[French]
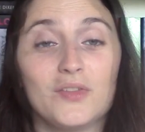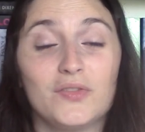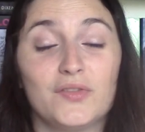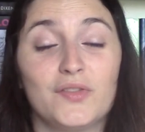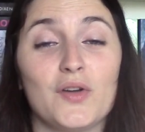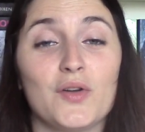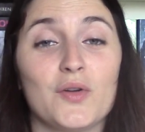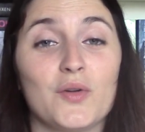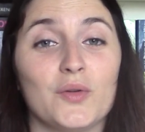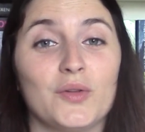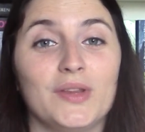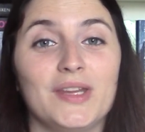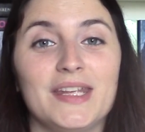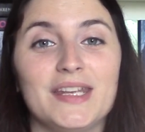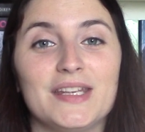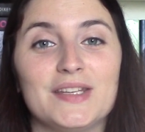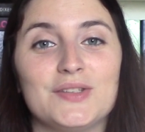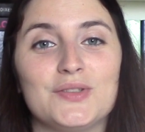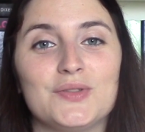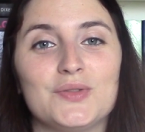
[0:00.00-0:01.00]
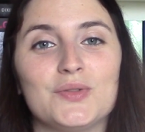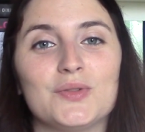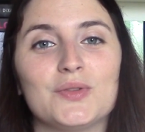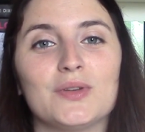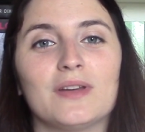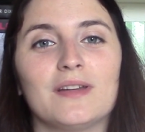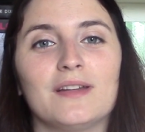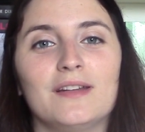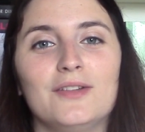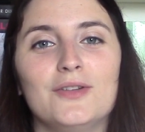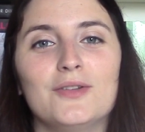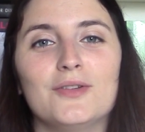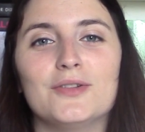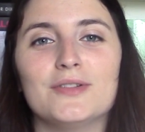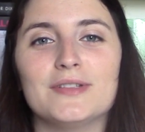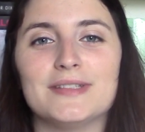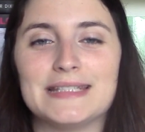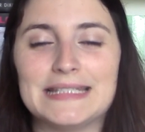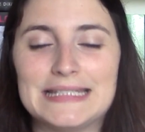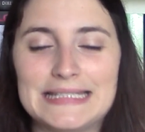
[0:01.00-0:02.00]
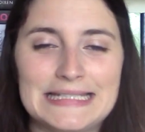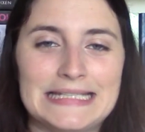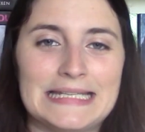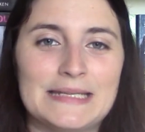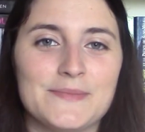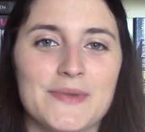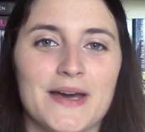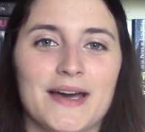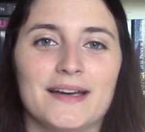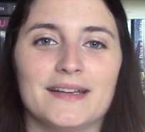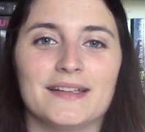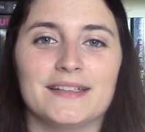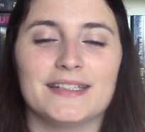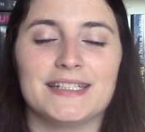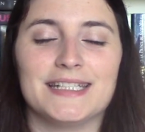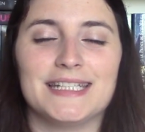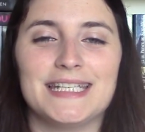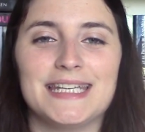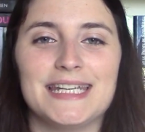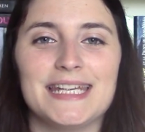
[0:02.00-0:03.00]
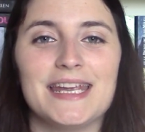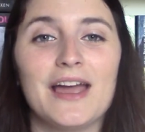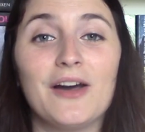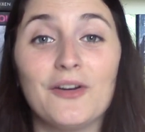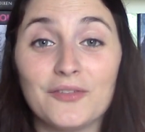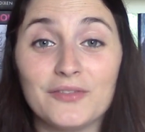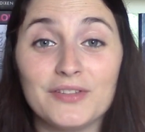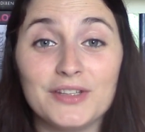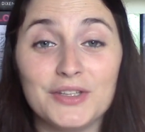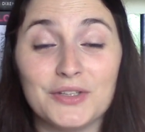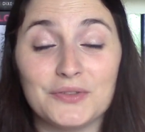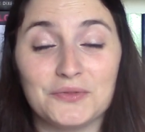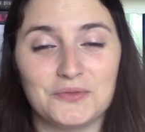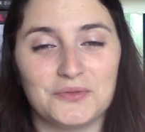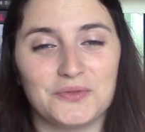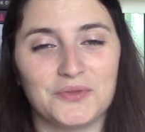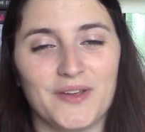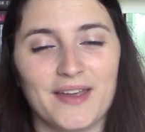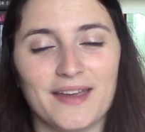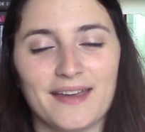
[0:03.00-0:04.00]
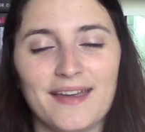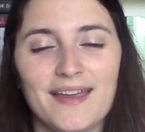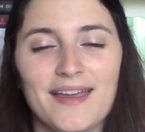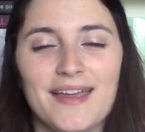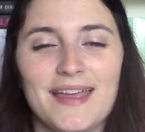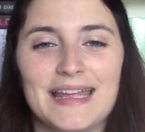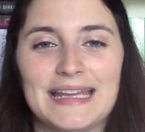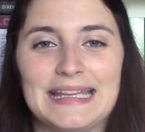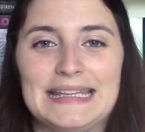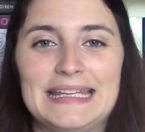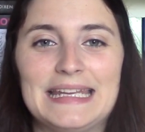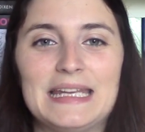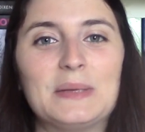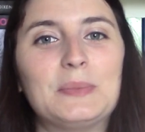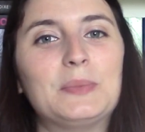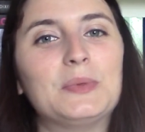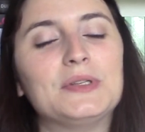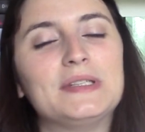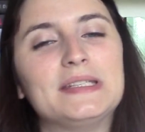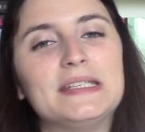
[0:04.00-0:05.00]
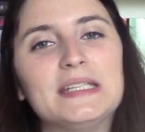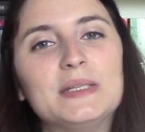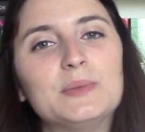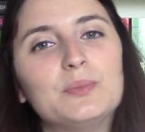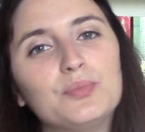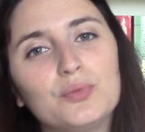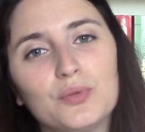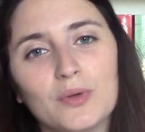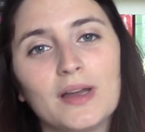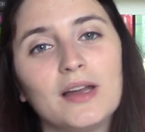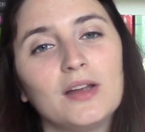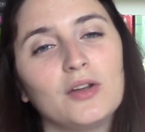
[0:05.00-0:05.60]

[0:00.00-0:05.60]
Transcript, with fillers: Tant qu'on est sur le cinéma, j'ai envie de vous faire des petits points.